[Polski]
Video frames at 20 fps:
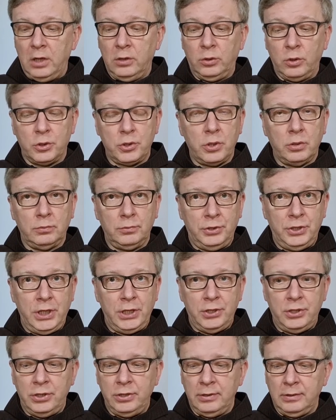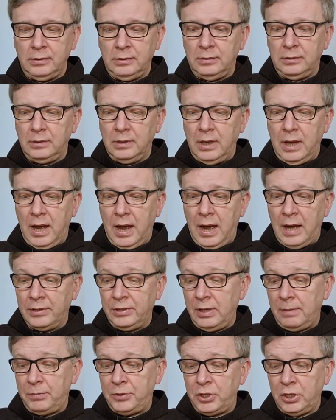To są dzieci, a
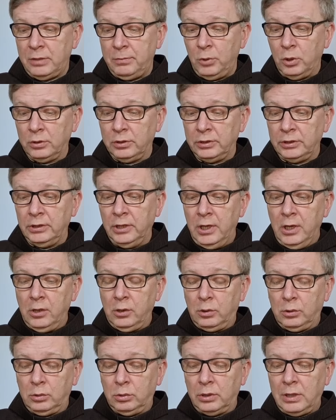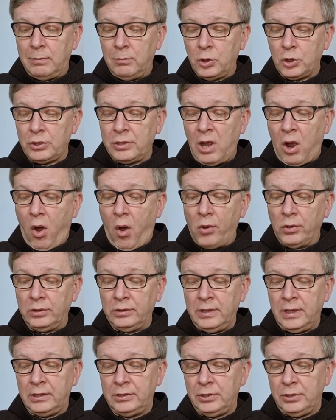nie przedmioty, które można
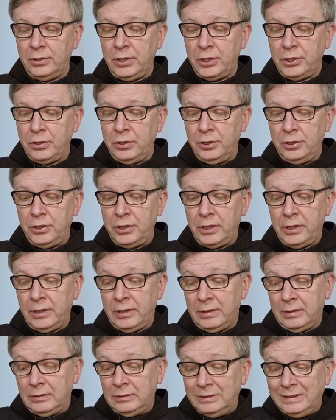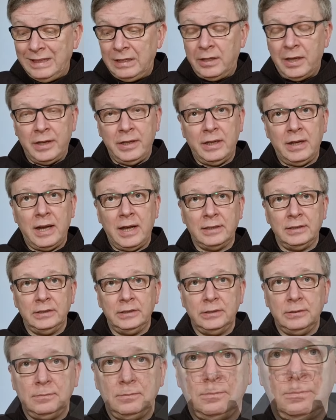oddać, jeśli się nie daje
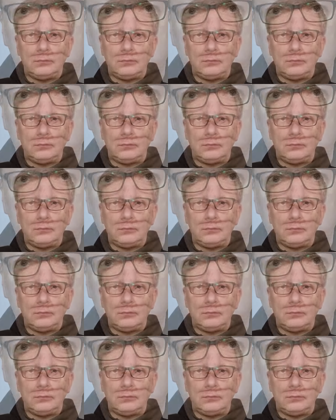rady.